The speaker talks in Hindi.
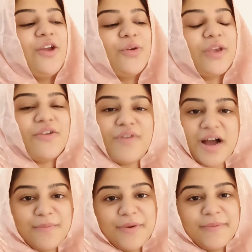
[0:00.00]
क्योंकि
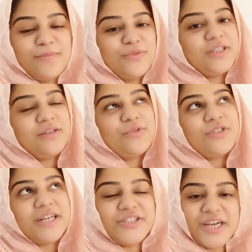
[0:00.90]
वहाँ पर भी मुझे
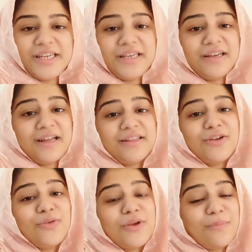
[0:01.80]
कुछ अच्छा नहीं लग रहा था
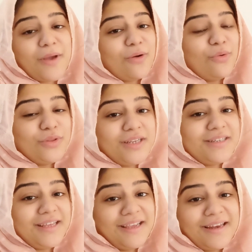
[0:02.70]
क्योंकि मैं खुद ही
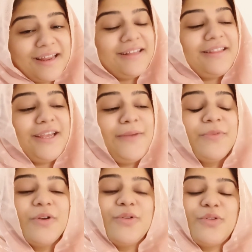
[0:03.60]
ठीक नहीं थी
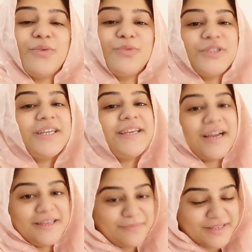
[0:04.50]
तो मुझे क्या
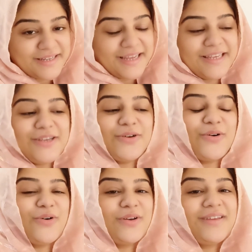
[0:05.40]
ही मज़ा आएगी
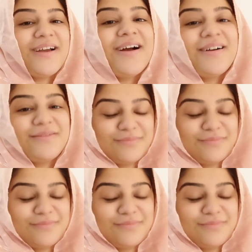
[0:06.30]
और क्या